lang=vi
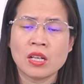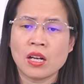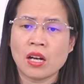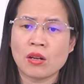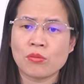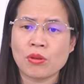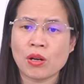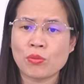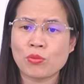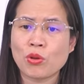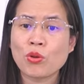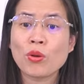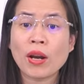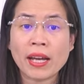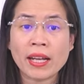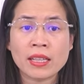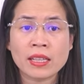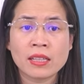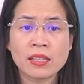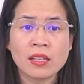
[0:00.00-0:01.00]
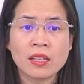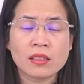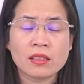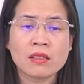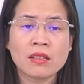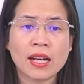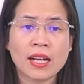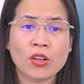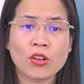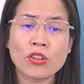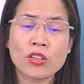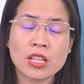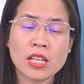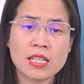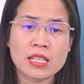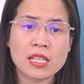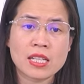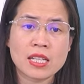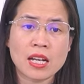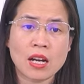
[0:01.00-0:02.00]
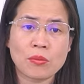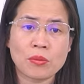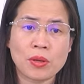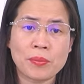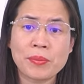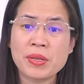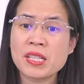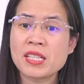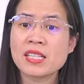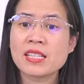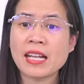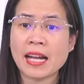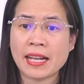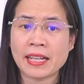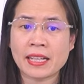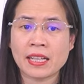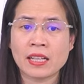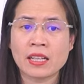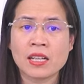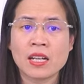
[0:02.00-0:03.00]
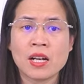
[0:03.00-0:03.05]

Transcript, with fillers: học học cô Lanh từ ngày con nhà chị học ở Minh Chí Thành